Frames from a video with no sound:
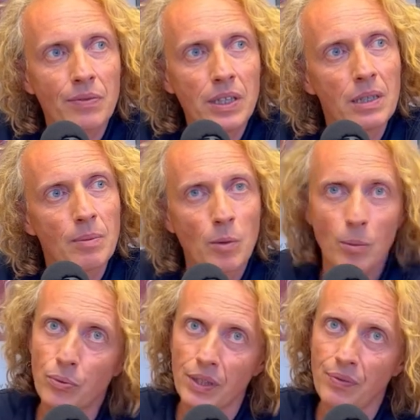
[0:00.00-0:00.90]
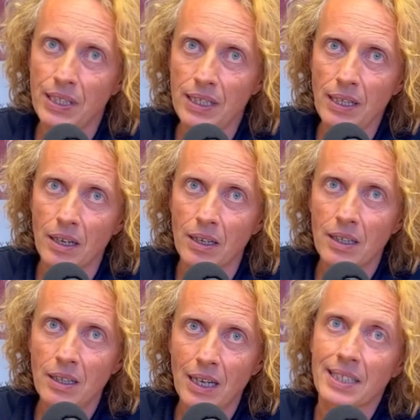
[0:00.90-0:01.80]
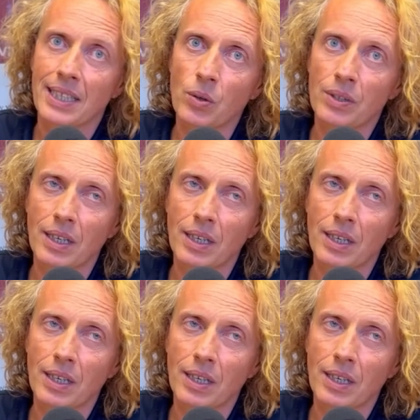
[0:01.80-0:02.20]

J'ai reproduit euh, cette cette